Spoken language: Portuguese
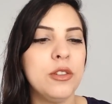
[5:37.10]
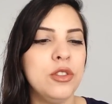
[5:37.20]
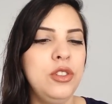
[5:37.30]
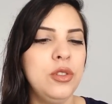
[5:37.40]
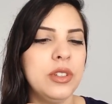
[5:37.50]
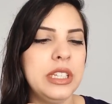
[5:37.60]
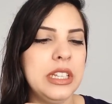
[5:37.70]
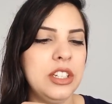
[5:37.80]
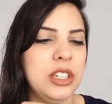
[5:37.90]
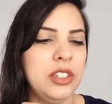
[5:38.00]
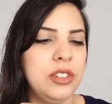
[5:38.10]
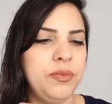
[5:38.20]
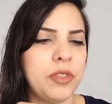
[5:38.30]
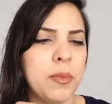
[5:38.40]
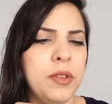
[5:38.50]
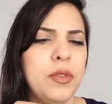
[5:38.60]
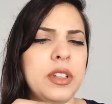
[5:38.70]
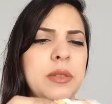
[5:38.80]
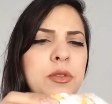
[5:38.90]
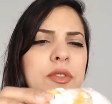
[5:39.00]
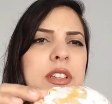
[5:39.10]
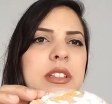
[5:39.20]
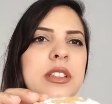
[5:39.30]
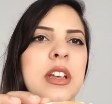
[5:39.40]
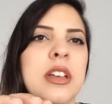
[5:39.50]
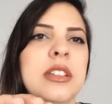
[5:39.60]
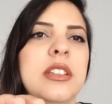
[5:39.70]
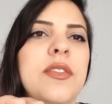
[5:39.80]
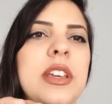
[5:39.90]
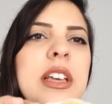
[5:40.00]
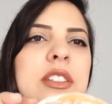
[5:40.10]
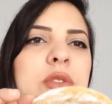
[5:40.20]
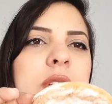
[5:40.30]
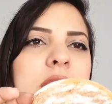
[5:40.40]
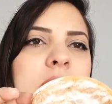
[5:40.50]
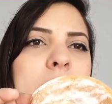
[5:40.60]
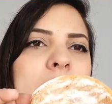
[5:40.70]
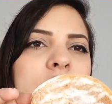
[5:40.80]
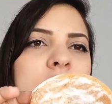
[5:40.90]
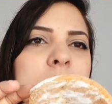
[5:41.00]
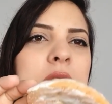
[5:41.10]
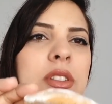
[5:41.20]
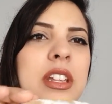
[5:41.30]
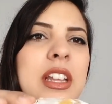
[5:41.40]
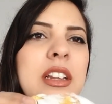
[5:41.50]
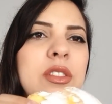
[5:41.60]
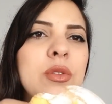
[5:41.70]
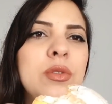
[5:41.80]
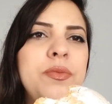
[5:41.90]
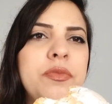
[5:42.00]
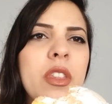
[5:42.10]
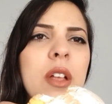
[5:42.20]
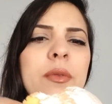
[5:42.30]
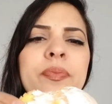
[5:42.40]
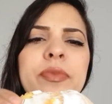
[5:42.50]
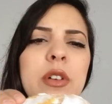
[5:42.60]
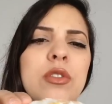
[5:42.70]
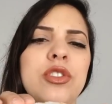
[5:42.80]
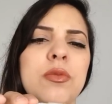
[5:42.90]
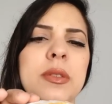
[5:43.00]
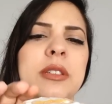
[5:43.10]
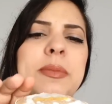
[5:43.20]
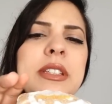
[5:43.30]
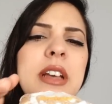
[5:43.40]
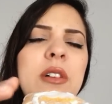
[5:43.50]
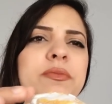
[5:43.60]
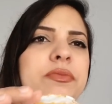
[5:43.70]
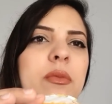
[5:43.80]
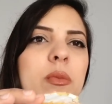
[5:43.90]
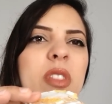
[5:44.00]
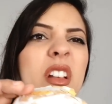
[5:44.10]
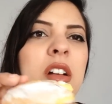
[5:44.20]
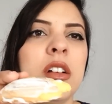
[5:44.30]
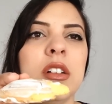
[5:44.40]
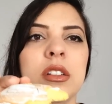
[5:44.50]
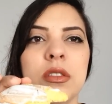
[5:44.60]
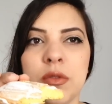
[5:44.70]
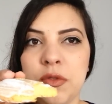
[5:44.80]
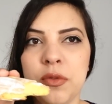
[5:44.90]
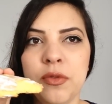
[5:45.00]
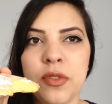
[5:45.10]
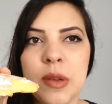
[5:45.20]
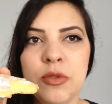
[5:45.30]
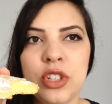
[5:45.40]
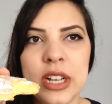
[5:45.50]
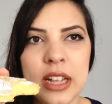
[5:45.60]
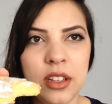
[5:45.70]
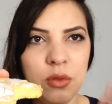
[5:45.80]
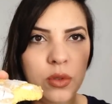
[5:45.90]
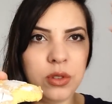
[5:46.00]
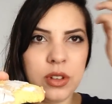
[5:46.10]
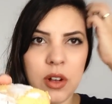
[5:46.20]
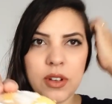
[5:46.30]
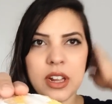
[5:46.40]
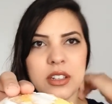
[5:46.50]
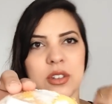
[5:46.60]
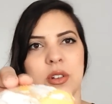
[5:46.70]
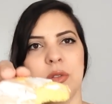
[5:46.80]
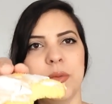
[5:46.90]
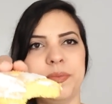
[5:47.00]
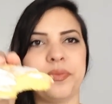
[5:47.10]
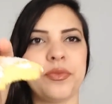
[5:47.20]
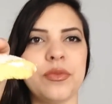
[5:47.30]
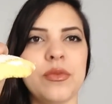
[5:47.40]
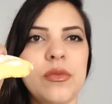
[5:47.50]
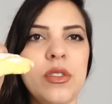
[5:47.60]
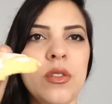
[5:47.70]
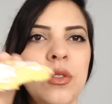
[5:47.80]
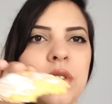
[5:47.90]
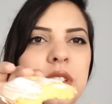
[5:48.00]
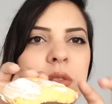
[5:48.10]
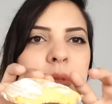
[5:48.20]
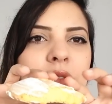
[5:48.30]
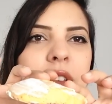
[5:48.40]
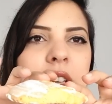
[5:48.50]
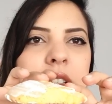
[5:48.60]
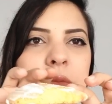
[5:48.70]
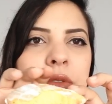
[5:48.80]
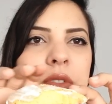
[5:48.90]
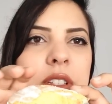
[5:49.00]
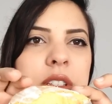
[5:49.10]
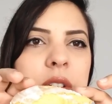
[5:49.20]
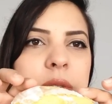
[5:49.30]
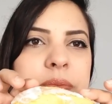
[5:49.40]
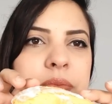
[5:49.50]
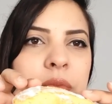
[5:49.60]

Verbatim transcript: Eu sou de doce, né, gente? Prefiro esse mil vezes. Você vê que açúcar tem embaixo também, ó. Tem nele todo. Hum, dá um gostinho bem especial. Não, fui, não fiquei muito chegada no outro, não. Que era só o Docinho, preferi esse mil vezes, ó.